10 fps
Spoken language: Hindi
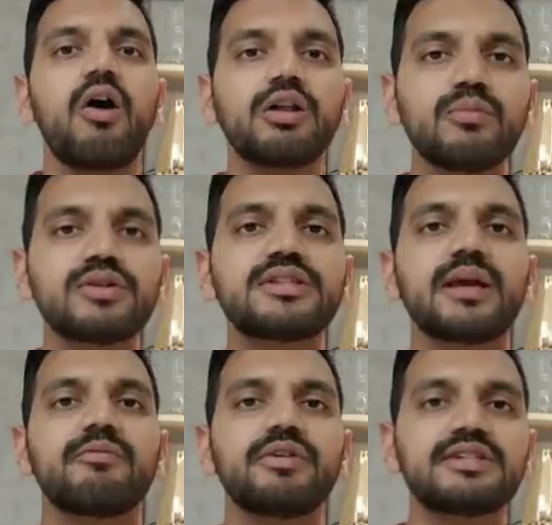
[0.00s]
ऑलमोस्ट
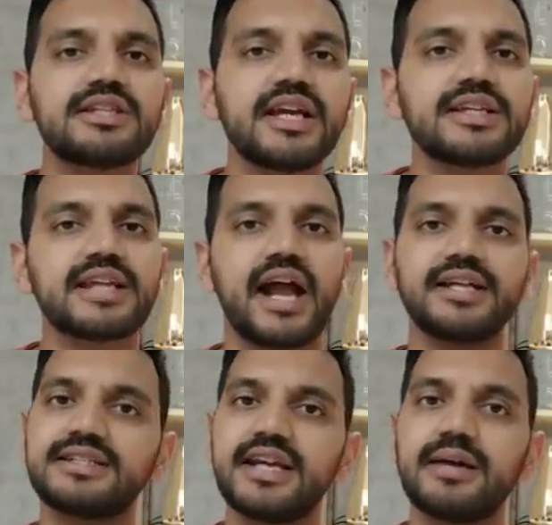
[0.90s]
सेम विथ सी एस
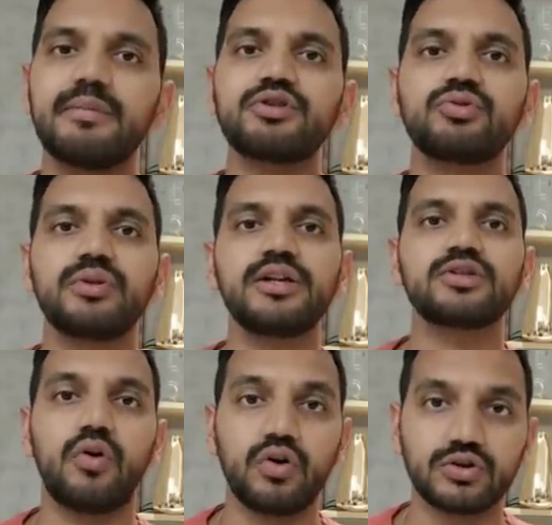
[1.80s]
एंड सी एम ए
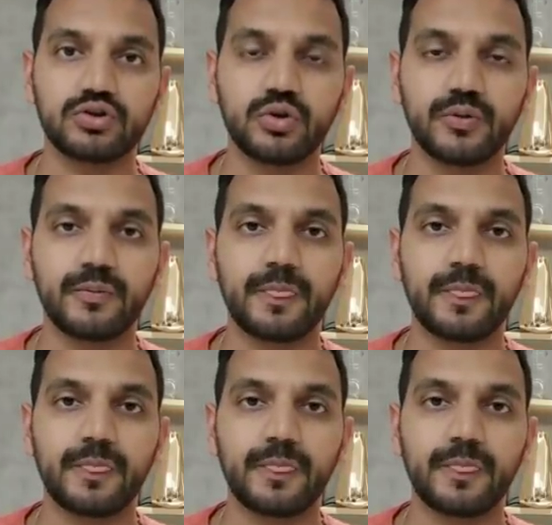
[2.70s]
स्टूडेंट्स ऑल्सो